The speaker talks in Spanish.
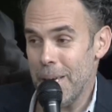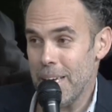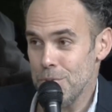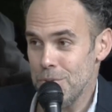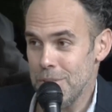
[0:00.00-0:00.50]

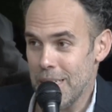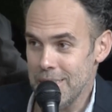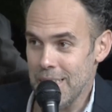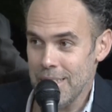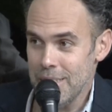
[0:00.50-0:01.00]
Dompe, que es un
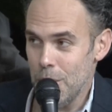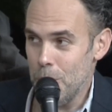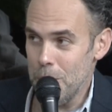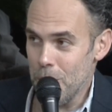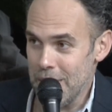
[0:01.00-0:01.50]
artista argentino
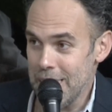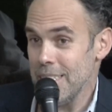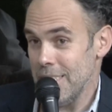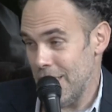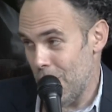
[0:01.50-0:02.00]
muy
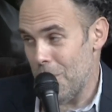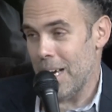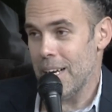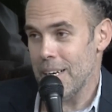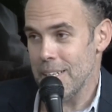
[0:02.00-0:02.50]
importante que tiene
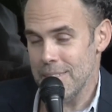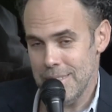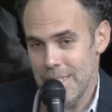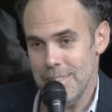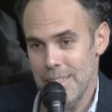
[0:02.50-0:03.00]
ahora obra acá
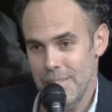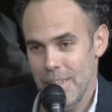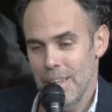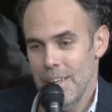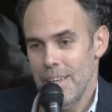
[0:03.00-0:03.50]
Resistencia.
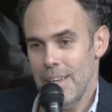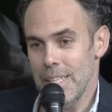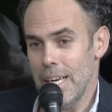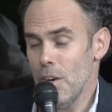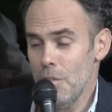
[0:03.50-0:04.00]

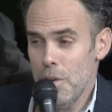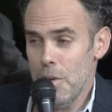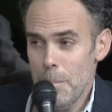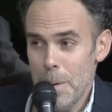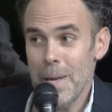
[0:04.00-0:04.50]
Hernán creo que
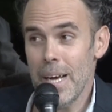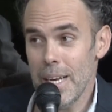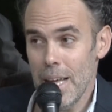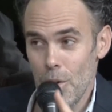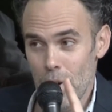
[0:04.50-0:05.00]
fue el primer
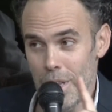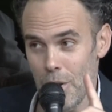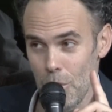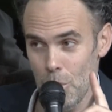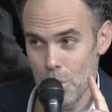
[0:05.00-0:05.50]
ganador
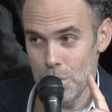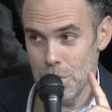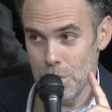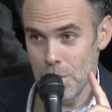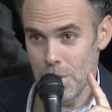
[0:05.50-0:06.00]
de
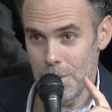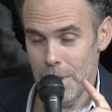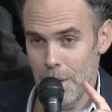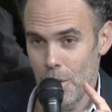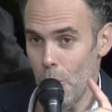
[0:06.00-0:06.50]
concurso,
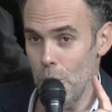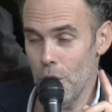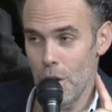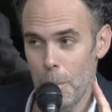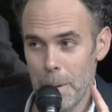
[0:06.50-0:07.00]
creo que o uno